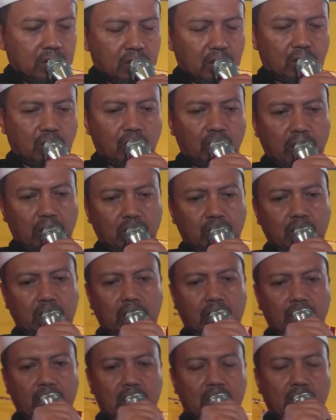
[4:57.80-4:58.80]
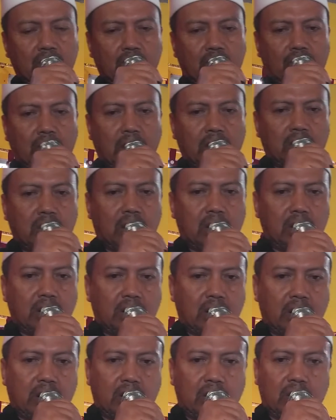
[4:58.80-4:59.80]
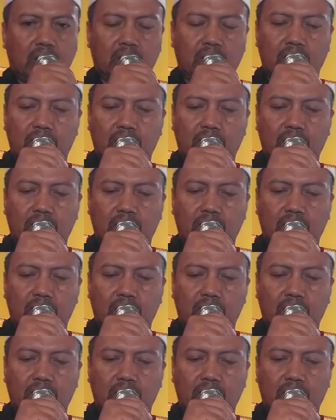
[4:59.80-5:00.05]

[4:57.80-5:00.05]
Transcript: sesuatu yang bisa membatalkan